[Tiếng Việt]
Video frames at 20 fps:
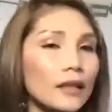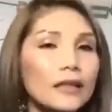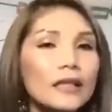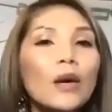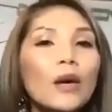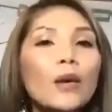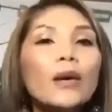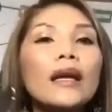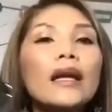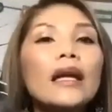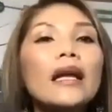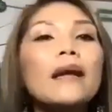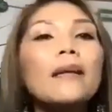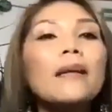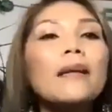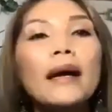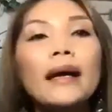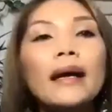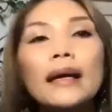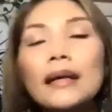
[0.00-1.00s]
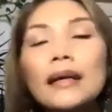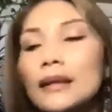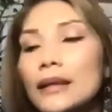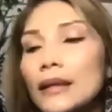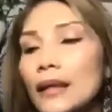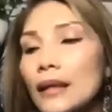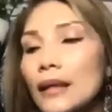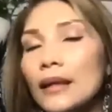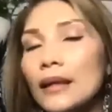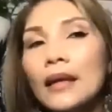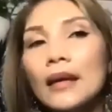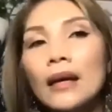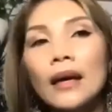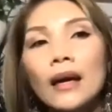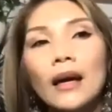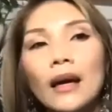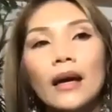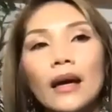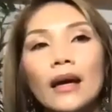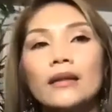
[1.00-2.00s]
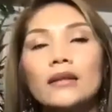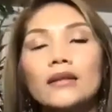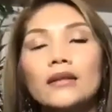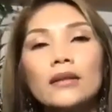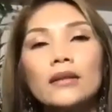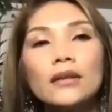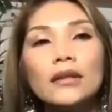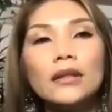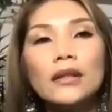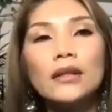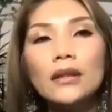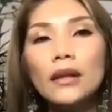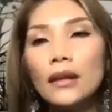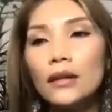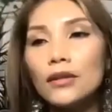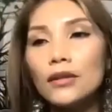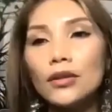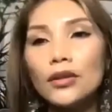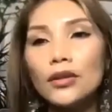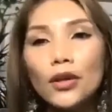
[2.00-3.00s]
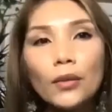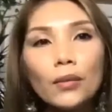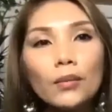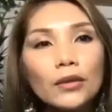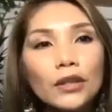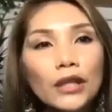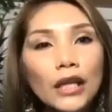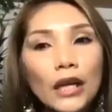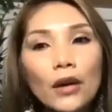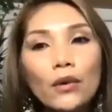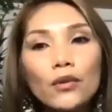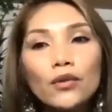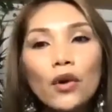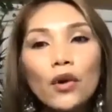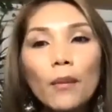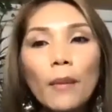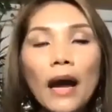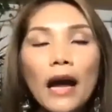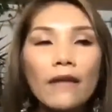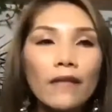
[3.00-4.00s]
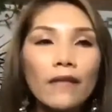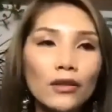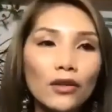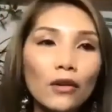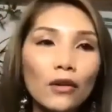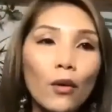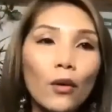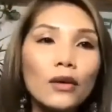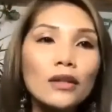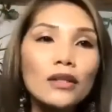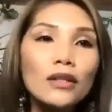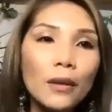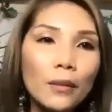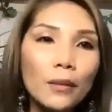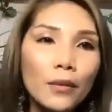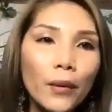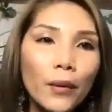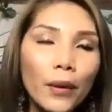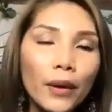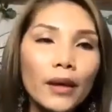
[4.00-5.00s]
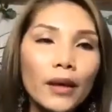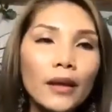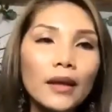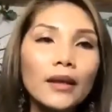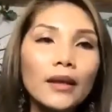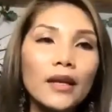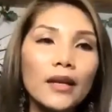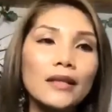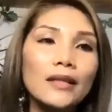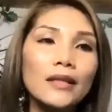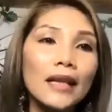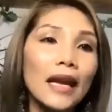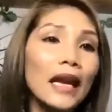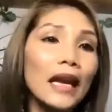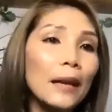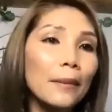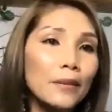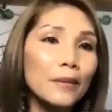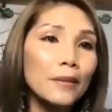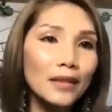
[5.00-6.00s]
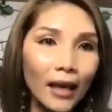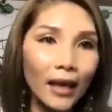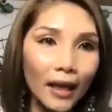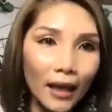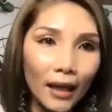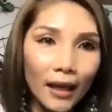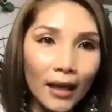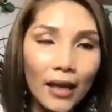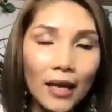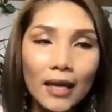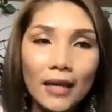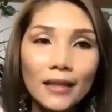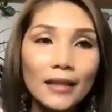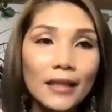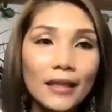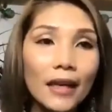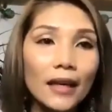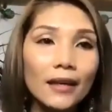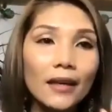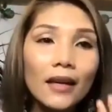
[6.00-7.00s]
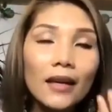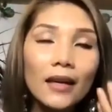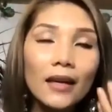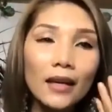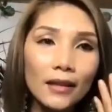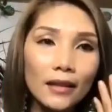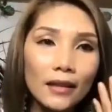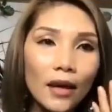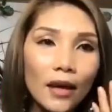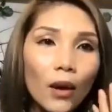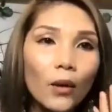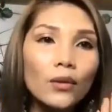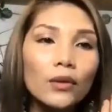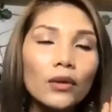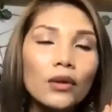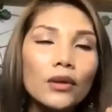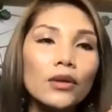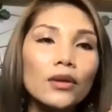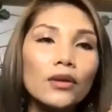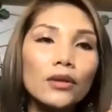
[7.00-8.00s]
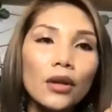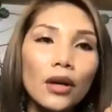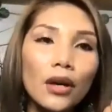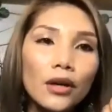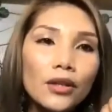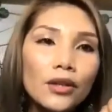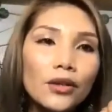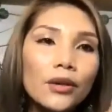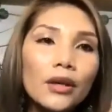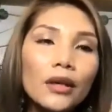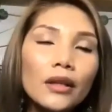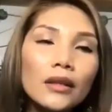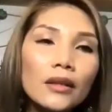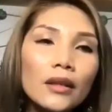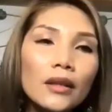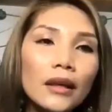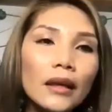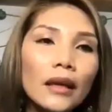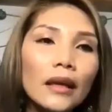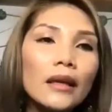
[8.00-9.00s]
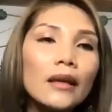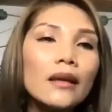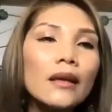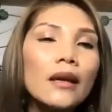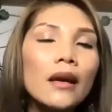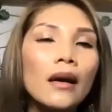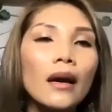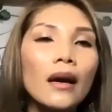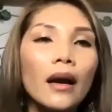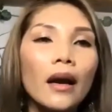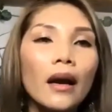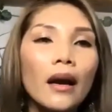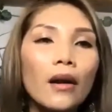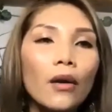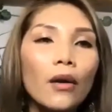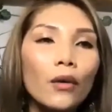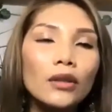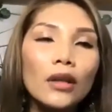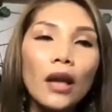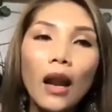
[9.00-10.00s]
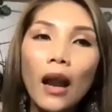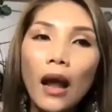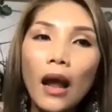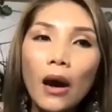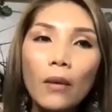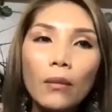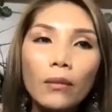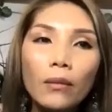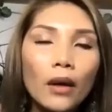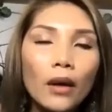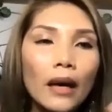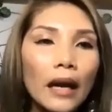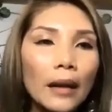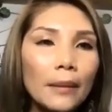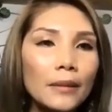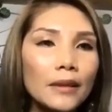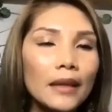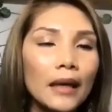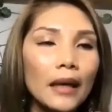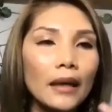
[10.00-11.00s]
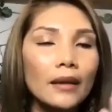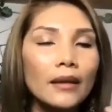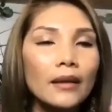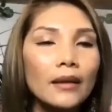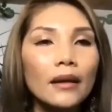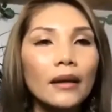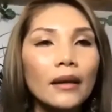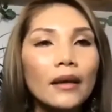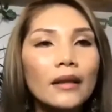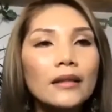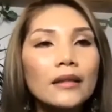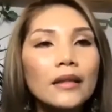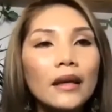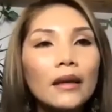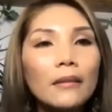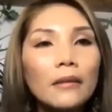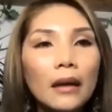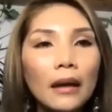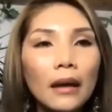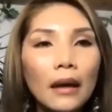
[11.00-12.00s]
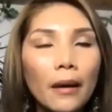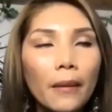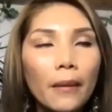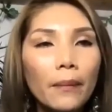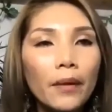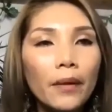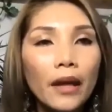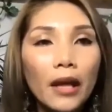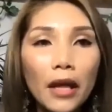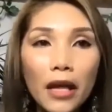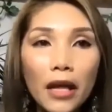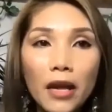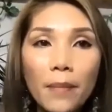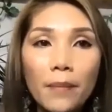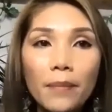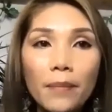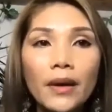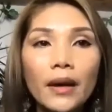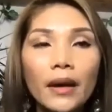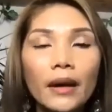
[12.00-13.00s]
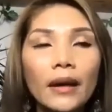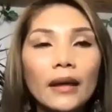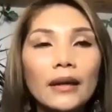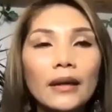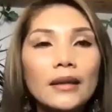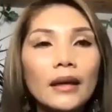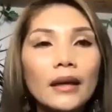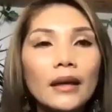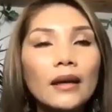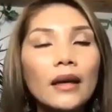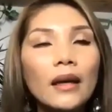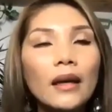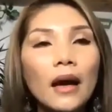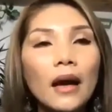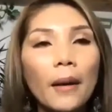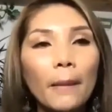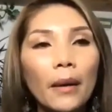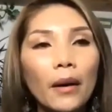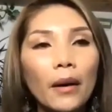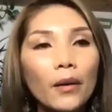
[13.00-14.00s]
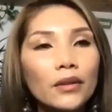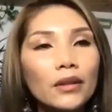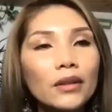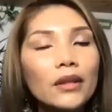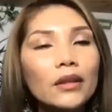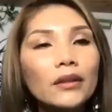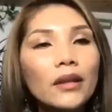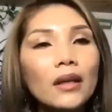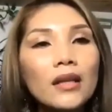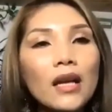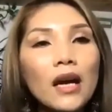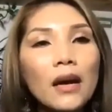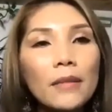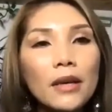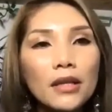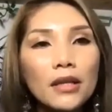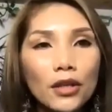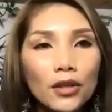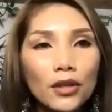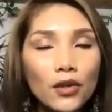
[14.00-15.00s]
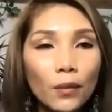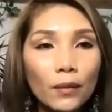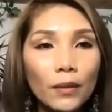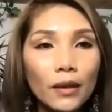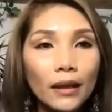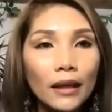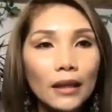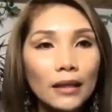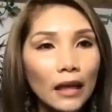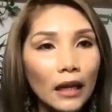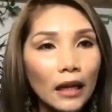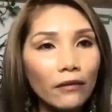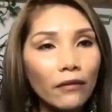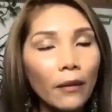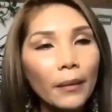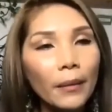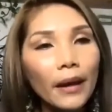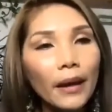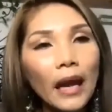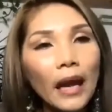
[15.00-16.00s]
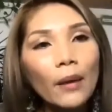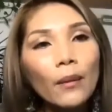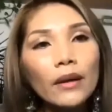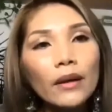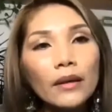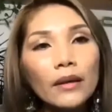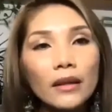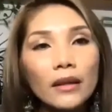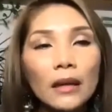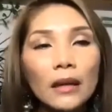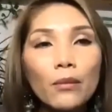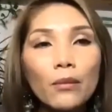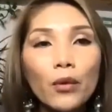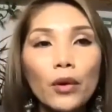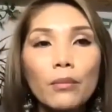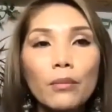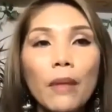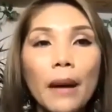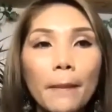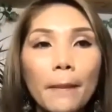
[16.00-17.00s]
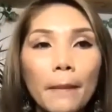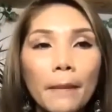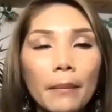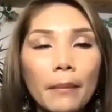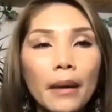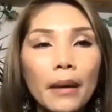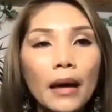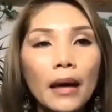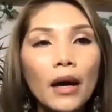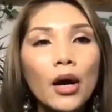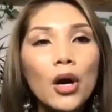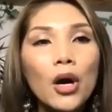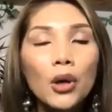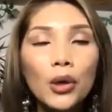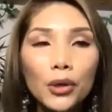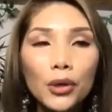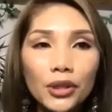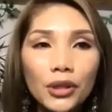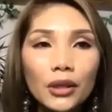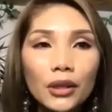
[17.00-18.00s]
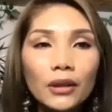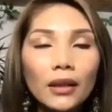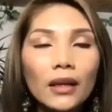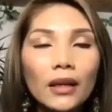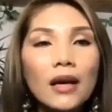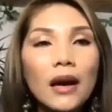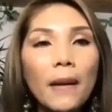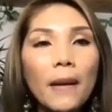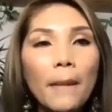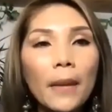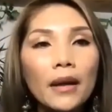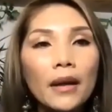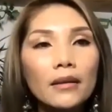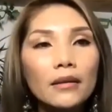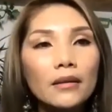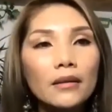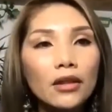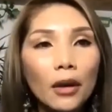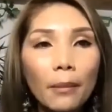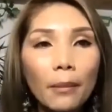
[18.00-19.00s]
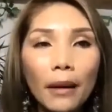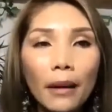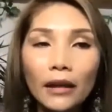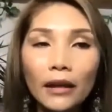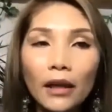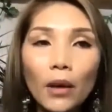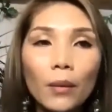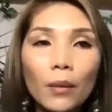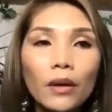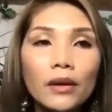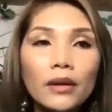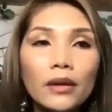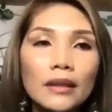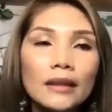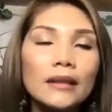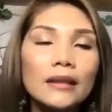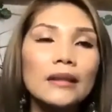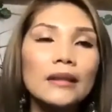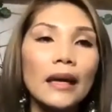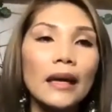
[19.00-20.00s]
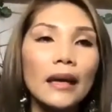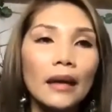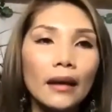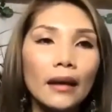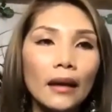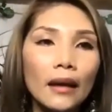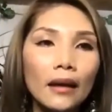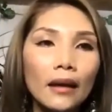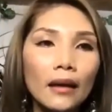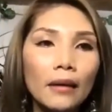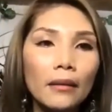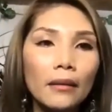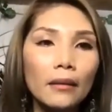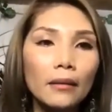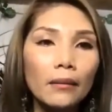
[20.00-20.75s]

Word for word: sau khi mà các chị à, à, dùng gel số 3 và số 4 xong rồi đó thì nó sẽ làm sạch sạch rất là sâu từ ở dưới những cái à, lỗ chân lông nó làm sạch những cái chất à, kiềm những cái chất mà hồi xưa tới giờ mình sử dụng những cái sản phẩm khác hoặc những cái bụi bặm mà hồi xưa tới giờ mình rửa mặt không có được sạch à,